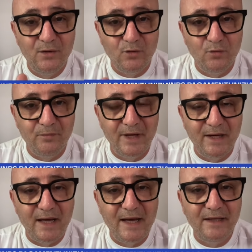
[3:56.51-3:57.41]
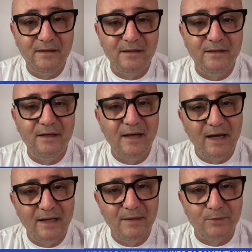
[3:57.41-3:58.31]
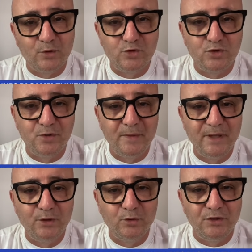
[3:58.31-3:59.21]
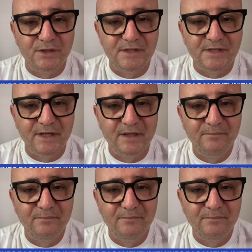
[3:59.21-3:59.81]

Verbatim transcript: un bel like, alla prossima notizia.